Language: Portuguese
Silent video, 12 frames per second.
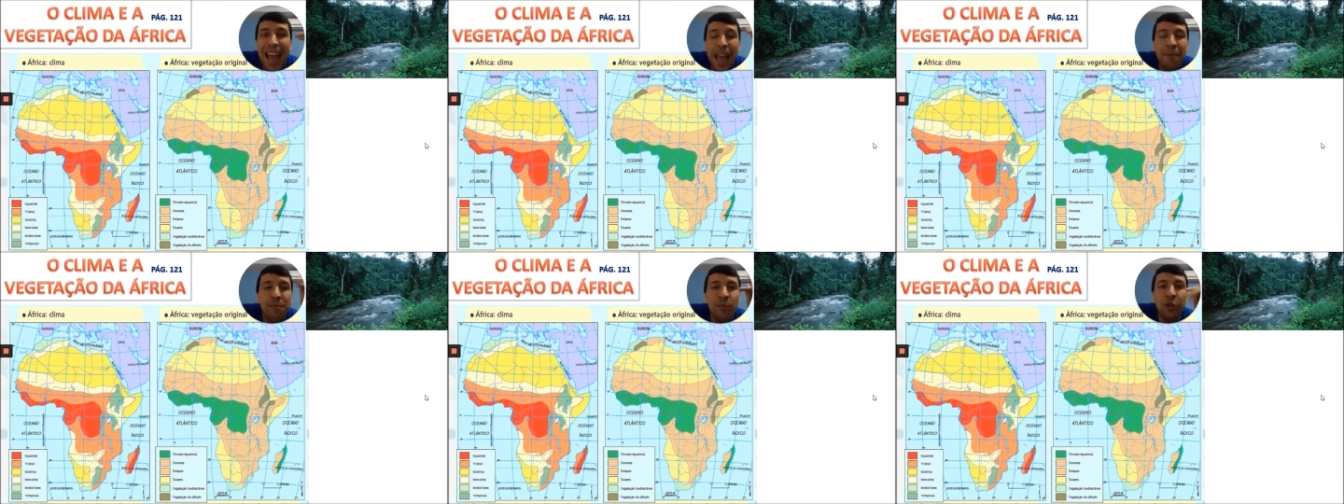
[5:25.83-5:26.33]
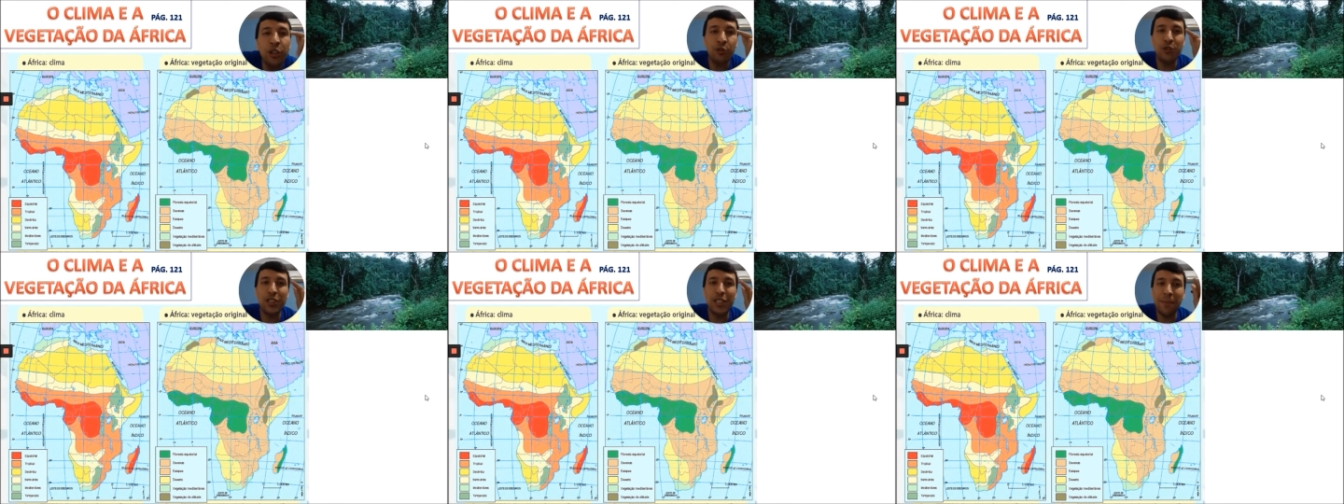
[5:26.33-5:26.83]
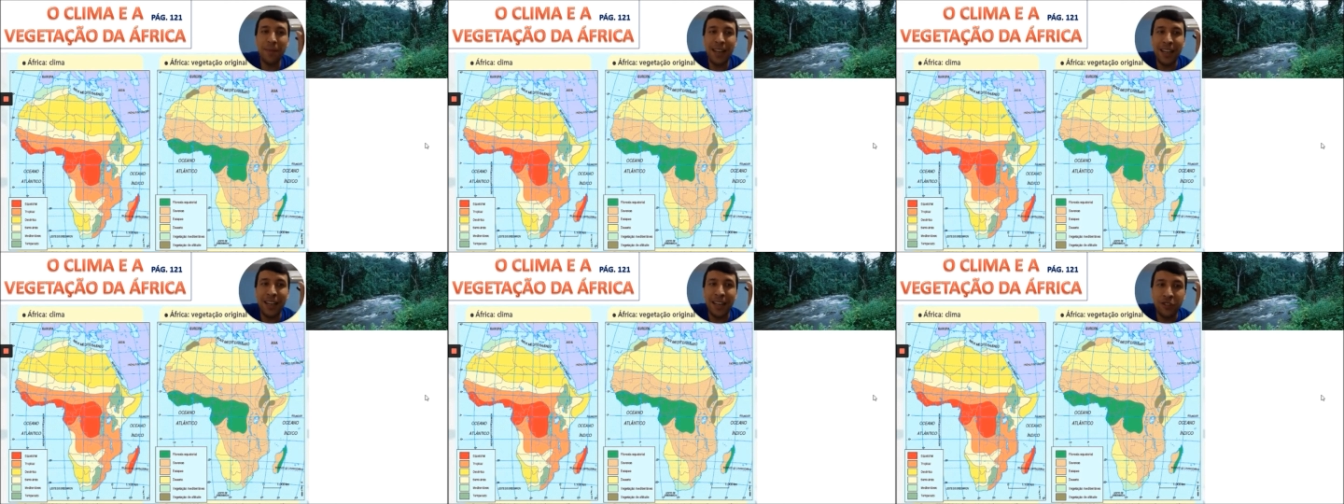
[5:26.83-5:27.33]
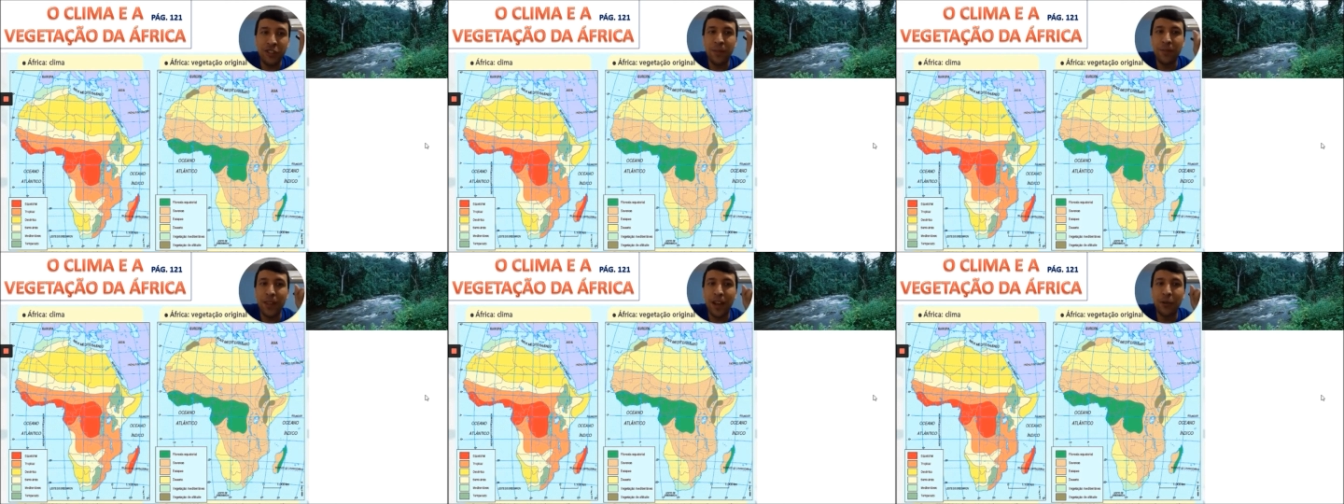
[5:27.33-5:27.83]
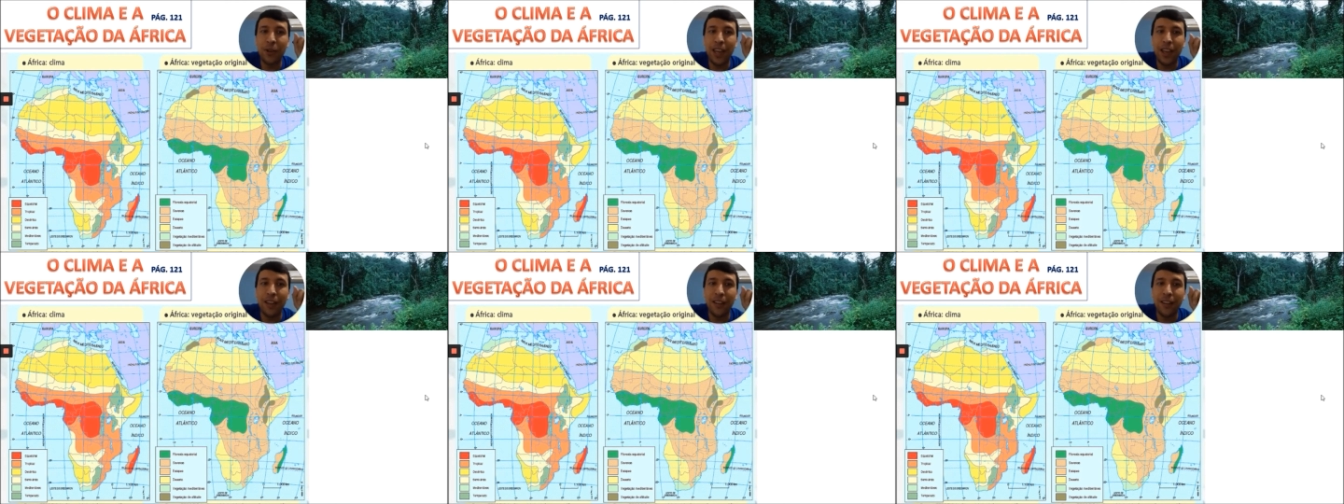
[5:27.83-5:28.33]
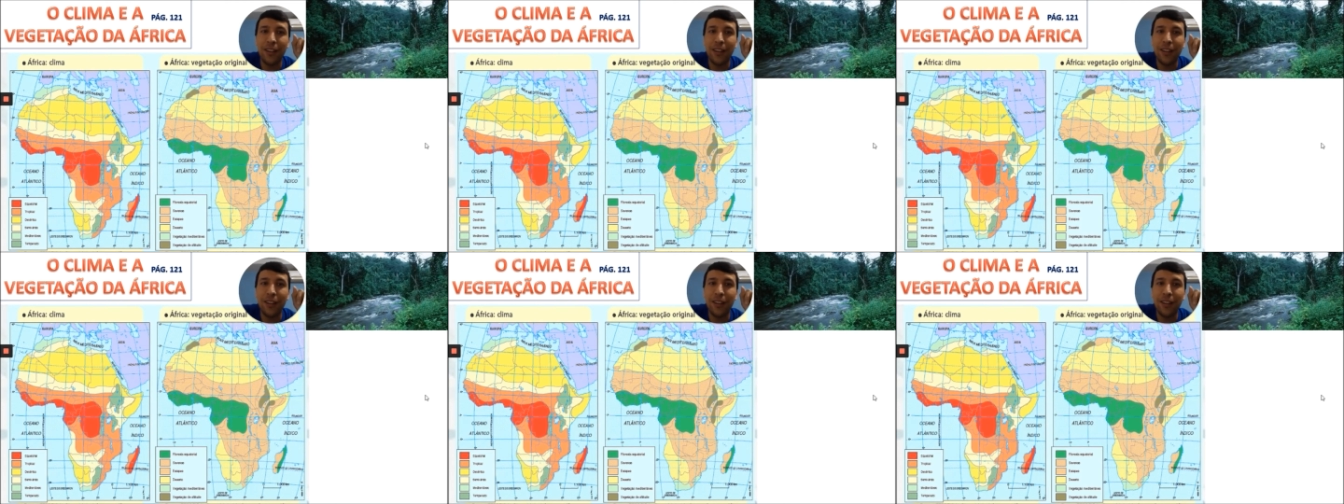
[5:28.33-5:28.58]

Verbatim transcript: é muito semelhante ao que?